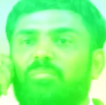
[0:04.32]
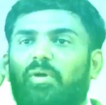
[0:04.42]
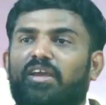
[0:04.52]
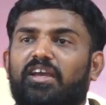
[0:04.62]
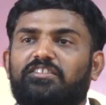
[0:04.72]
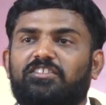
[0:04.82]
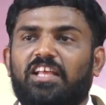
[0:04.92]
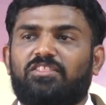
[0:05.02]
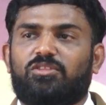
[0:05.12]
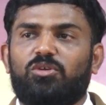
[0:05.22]
பாருங்க
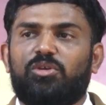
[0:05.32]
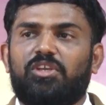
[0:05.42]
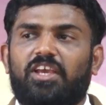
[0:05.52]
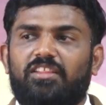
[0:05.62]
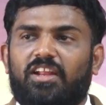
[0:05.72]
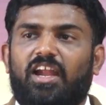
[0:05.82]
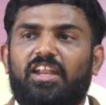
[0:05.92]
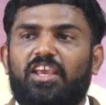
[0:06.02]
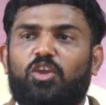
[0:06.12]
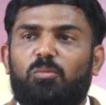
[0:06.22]
சத்துரு எதிராக
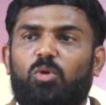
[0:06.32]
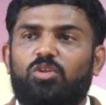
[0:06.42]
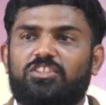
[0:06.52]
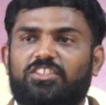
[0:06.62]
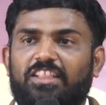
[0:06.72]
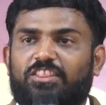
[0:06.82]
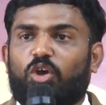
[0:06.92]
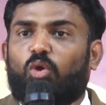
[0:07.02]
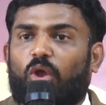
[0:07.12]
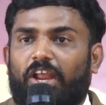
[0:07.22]
நிற்கும் போது
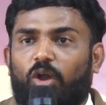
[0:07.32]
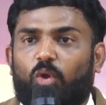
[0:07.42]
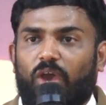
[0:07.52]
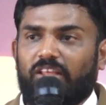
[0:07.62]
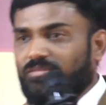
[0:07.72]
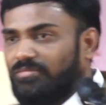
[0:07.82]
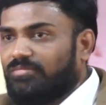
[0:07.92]
சத்தம் குறையக்கூடாது